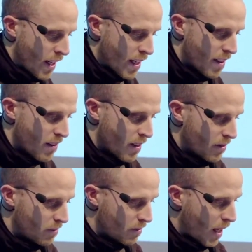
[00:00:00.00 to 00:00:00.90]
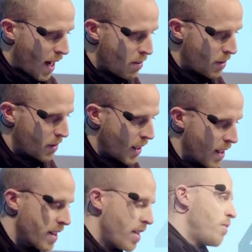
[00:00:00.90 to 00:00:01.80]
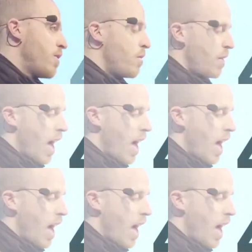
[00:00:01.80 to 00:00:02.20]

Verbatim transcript: ich habe insgesamt vier